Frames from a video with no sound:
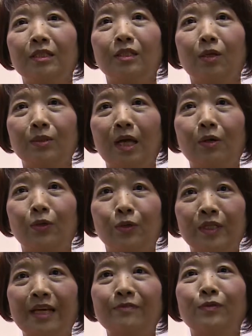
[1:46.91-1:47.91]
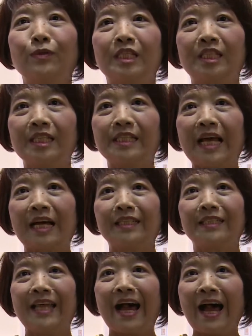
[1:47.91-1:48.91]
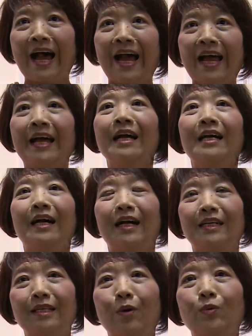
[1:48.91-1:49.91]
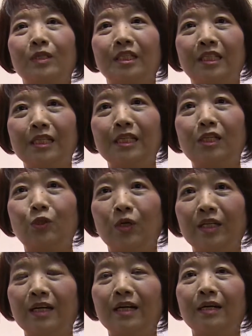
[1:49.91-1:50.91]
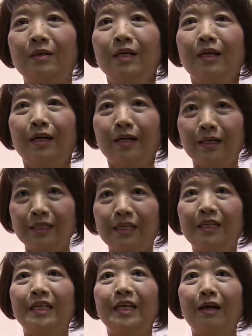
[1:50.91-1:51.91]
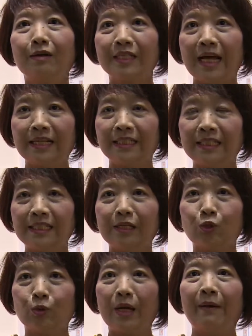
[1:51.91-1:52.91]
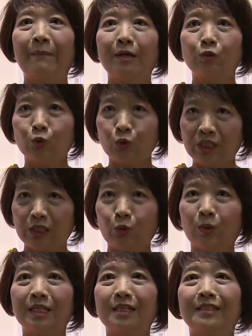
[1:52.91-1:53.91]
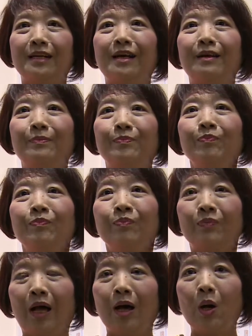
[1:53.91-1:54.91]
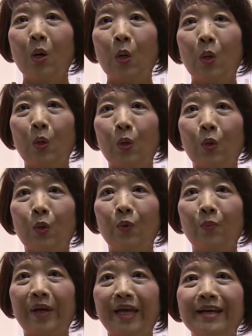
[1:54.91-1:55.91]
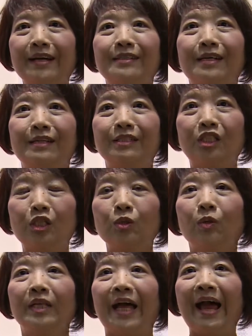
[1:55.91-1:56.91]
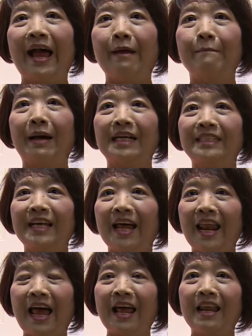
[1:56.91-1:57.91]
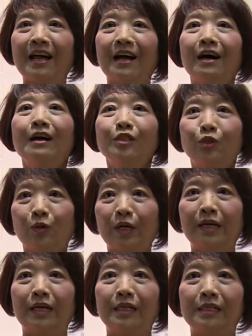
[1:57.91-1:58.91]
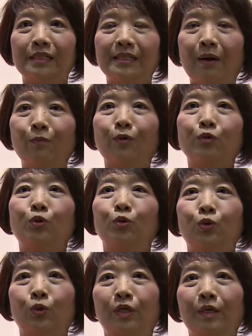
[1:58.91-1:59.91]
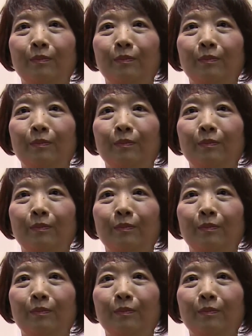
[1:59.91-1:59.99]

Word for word: 受到刘天富理事长的大爱，呃，让我的心里觉得，呃，一定要再一次的出来帮助许多的人，然后每一个人心中的爱埋下来了，就可以散播出去。